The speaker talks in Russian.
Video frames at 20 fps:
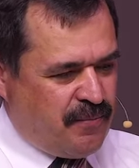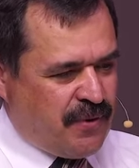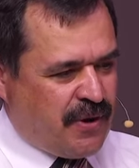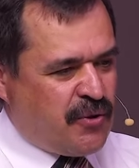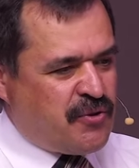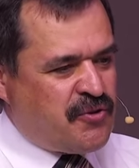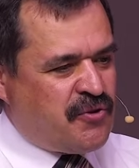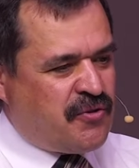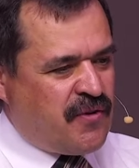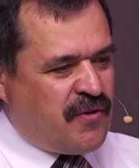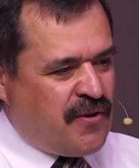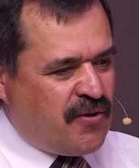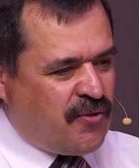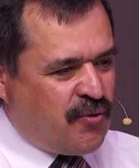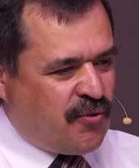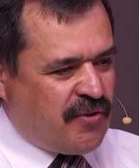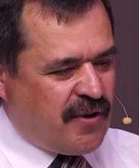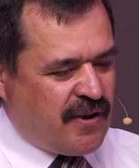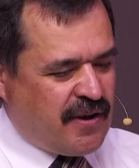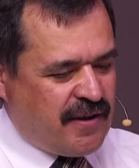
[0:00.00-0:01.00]
пророчество
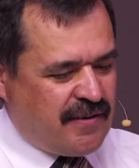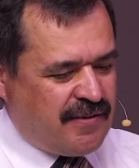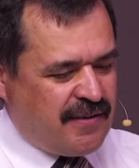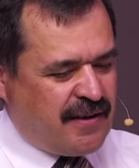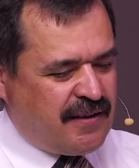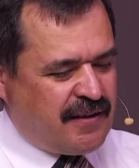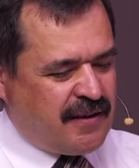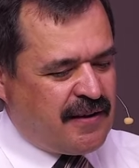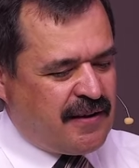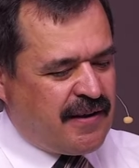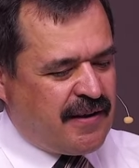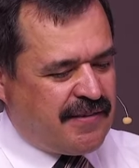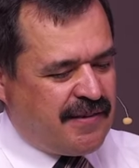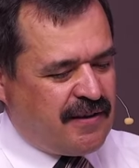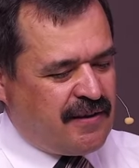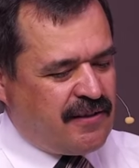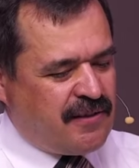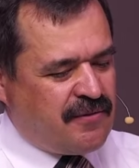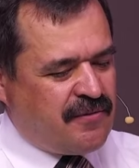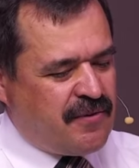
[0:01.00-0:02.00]
Иисуса Христа
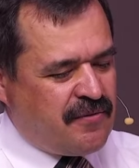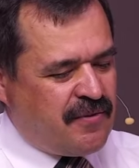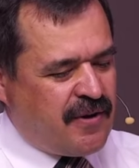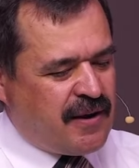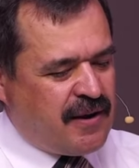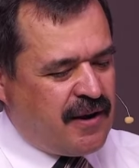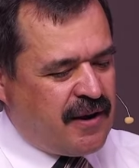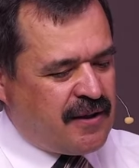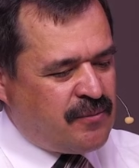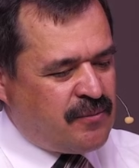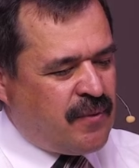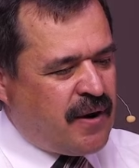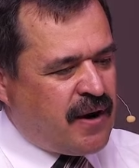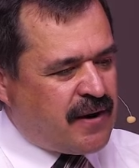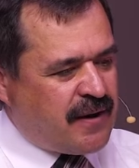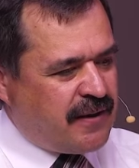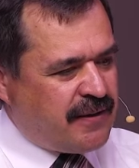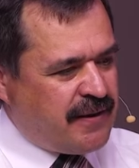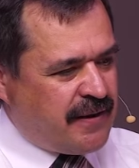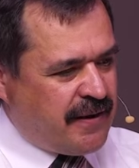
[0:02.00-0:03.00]
13 главы Евангелия от
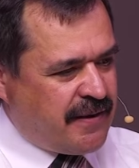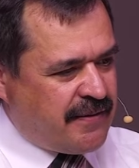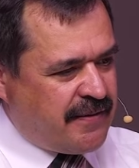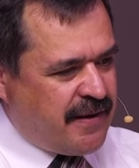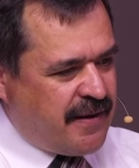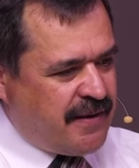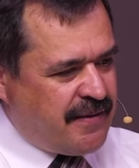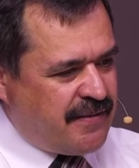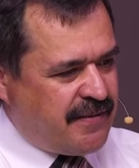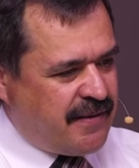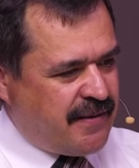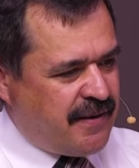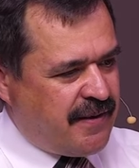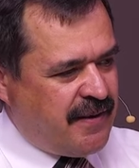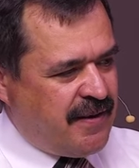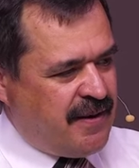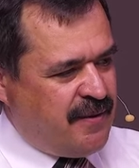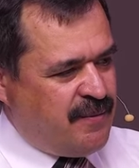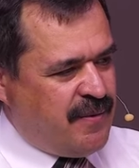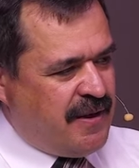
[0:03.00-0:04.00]
Марка, оно касается,
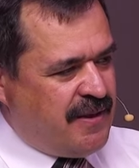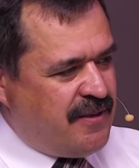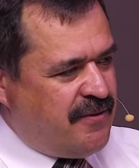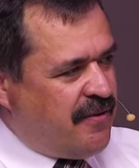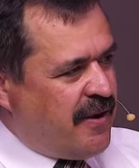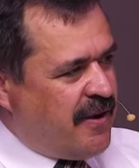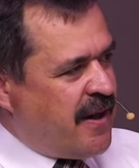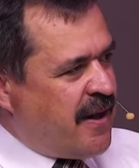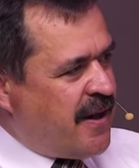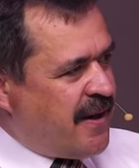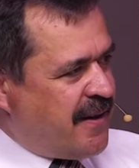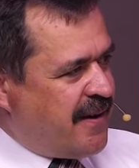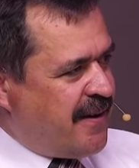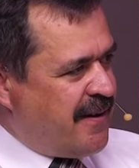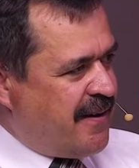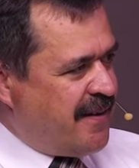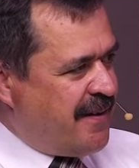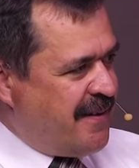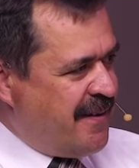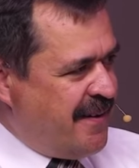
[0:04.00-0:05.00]
имеет
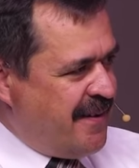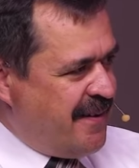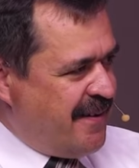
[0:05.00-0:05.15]
двоякое